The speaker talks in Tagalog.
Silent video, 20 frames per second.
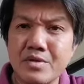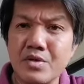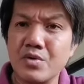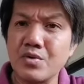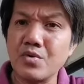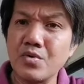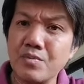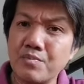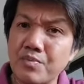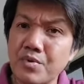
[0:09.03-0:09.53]

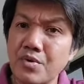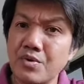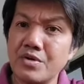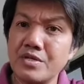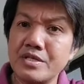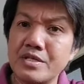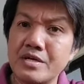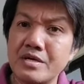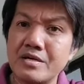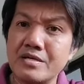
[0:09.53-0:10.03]

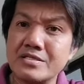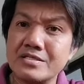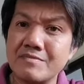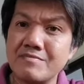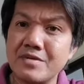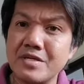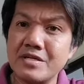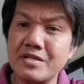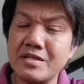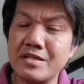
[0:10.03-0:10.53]
grupo na
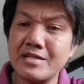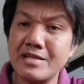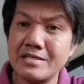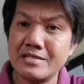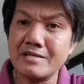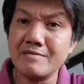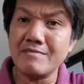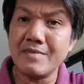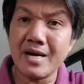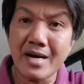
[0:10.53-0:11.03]
sabihin na
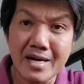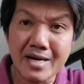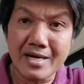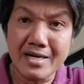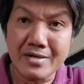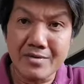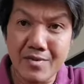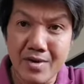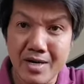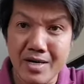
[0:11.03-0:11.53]
natin
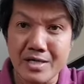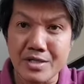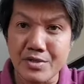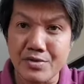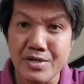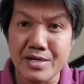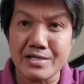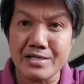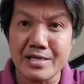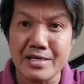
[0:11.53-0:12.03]
makakaliwa
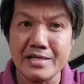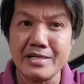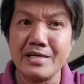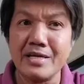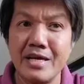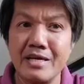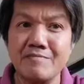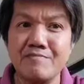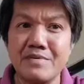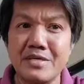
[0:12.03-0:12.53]
katulad nga
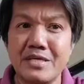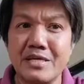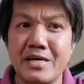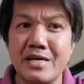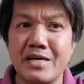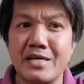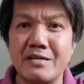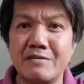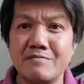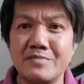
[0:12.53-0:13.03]
ng
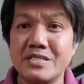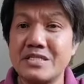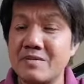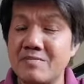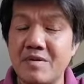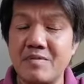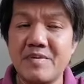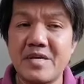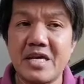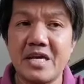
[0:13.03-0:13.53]
NPA,
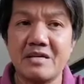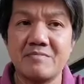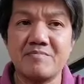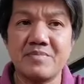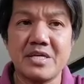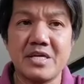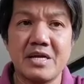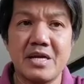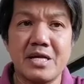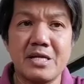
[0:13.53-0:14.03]

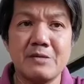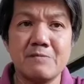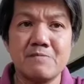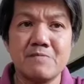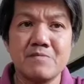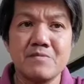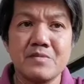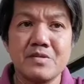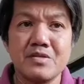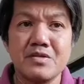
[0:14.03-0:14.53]
CPP-NPA.
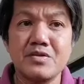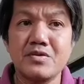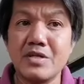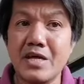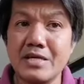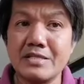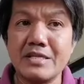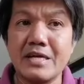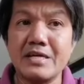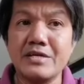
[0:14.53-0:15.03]

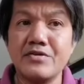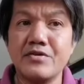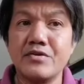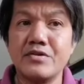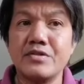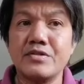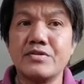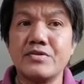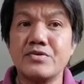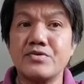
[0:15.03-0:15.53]
Yun ata
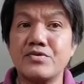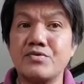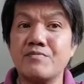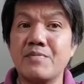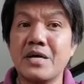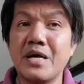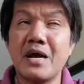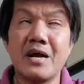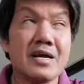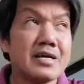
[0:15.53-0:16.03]
yun.
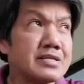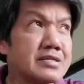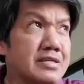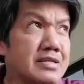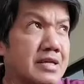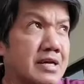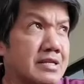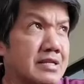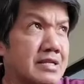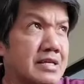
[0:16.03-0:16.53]
Yun yung
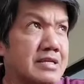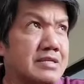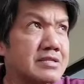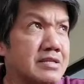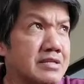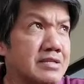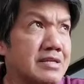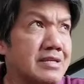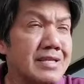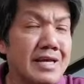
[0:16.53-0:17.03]

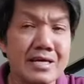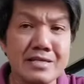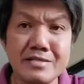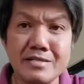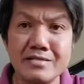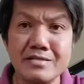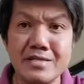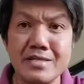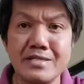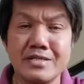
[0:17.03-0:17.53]
pagkakaintindi
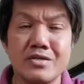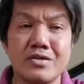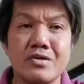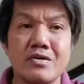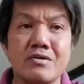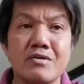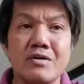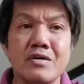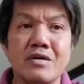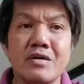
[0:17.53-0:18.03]
natin
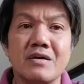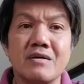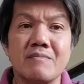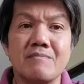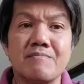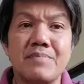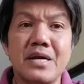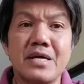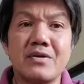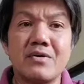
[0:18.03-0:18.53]
dito.
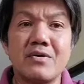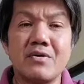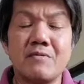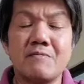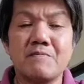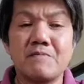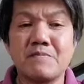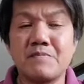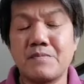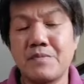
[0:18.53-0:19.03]

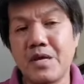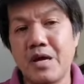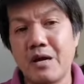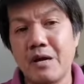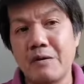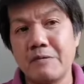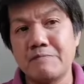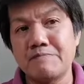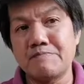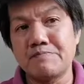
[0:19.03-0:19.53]
Pero
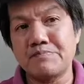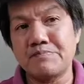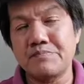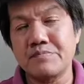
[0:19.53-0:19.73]
um,